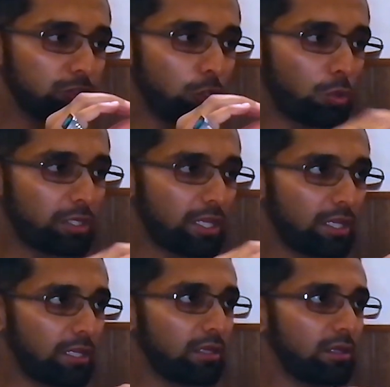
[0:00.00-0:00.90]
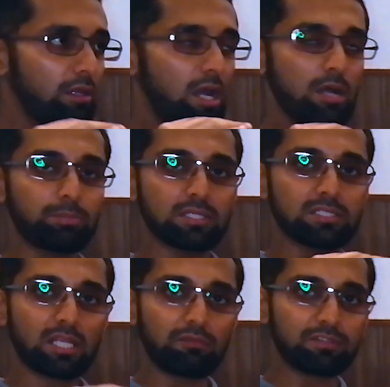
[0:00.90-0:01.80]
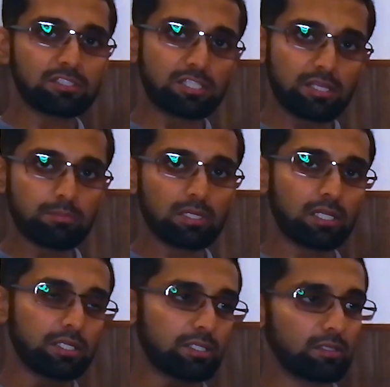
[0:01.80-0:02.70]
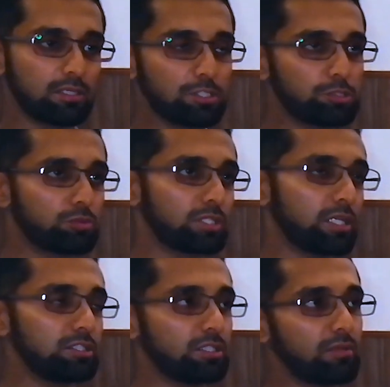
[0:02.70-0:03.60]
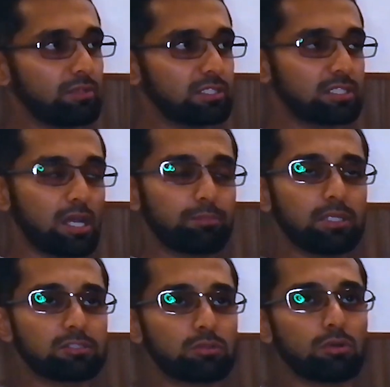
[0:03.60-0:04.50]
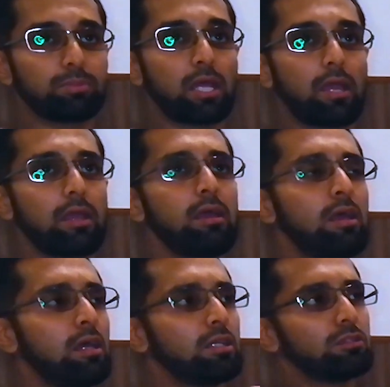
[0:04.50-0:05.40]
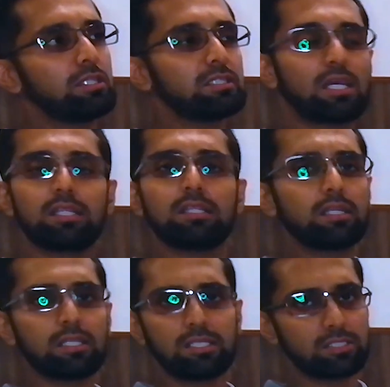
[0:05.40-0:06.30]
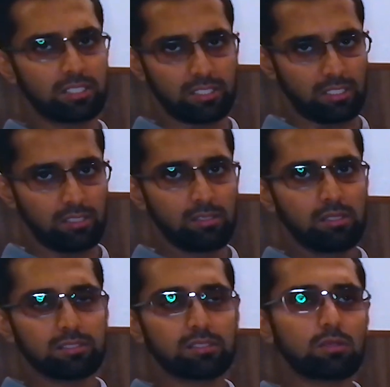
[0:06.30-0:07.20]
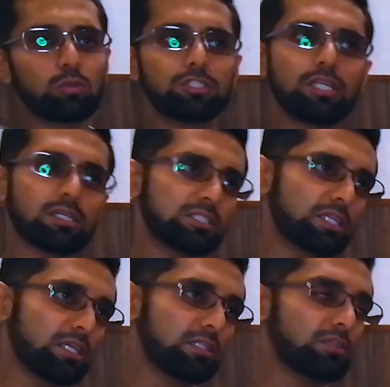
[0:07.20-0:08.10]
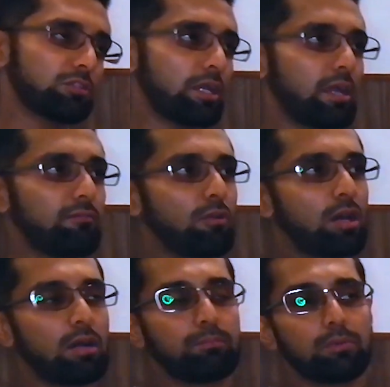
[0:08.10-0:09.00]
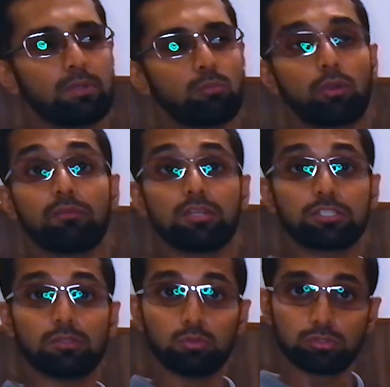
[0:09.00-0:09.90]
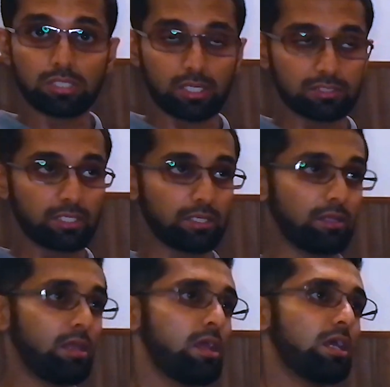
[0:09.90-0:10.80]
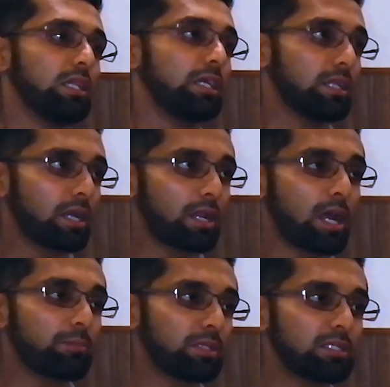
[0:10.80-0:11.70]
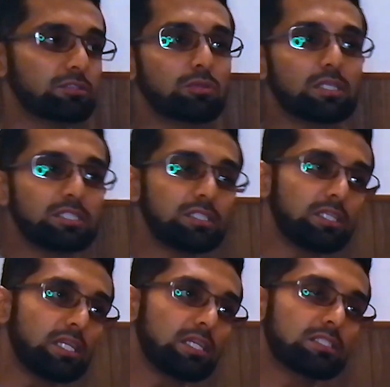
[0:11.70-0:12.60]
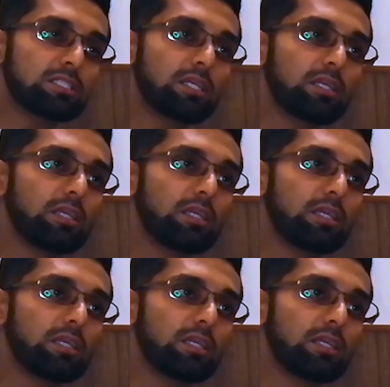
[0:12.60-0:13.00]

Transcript: छोटे आपके सेल्फ इस्टीम रिलेटेड इश्यूज हैं जिनकी वजह से आपने इसको अपनाया तो ये ज़्यादा देर नहीं चलेगा कुछ ही अरसे के अंदर जो है वो आप मोटिवेशन लूज कर जाएंगे लेकिन अगर आपने इसको किसी तरीके से